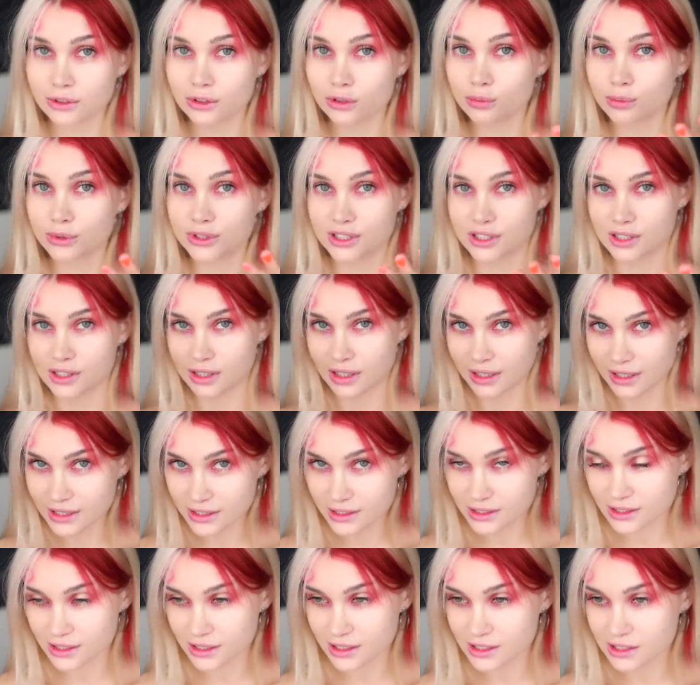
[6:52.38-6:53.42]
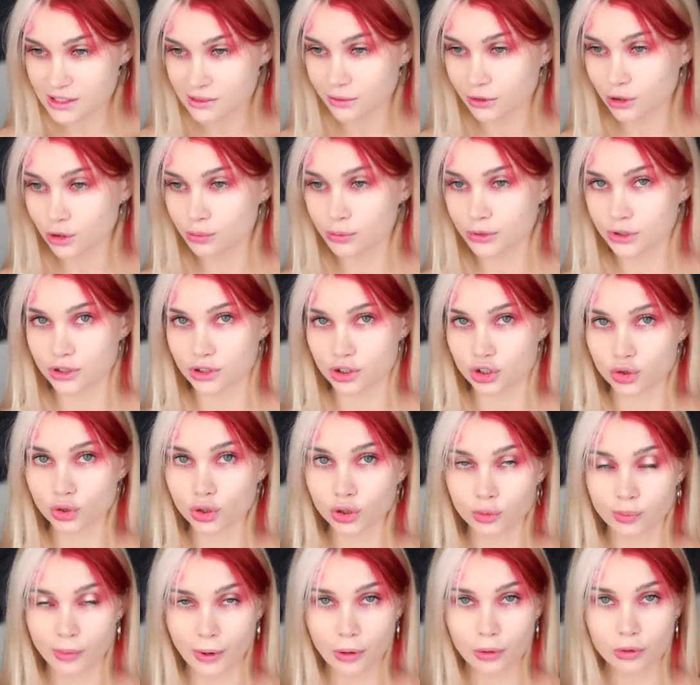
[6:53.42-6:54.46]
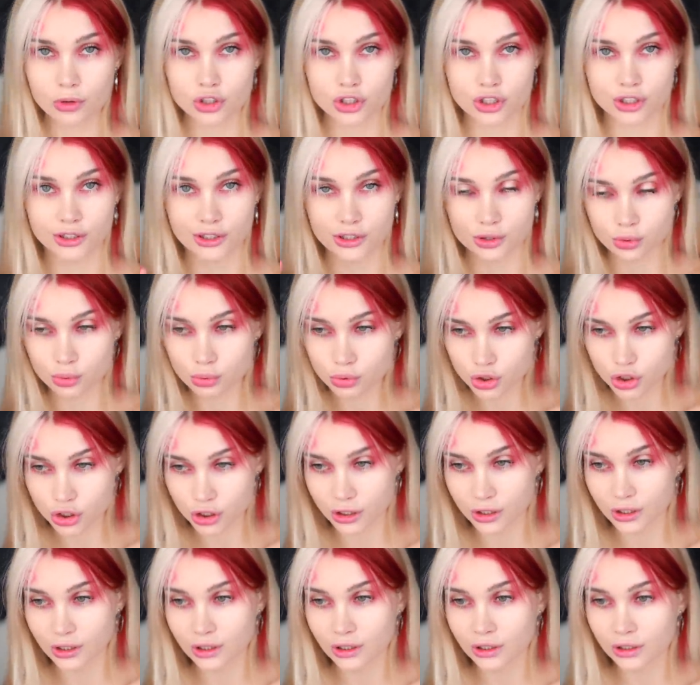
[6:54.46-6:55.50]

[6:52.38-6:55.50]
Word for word: вы любите рис, если вы любите что-то похожее на суши,